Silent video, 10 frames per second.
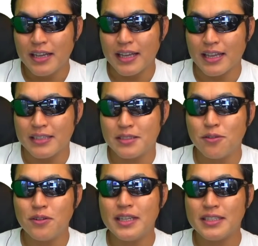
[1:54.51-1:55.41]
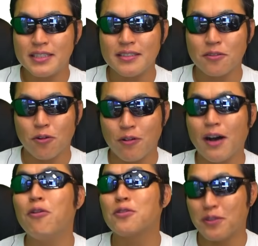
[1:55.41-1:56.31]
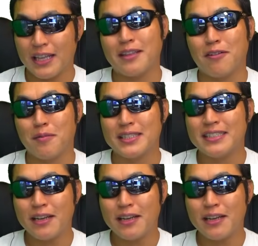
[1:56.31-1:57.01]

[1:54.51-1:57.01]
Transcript: えー、ストーリー進行はオートでやってくれます。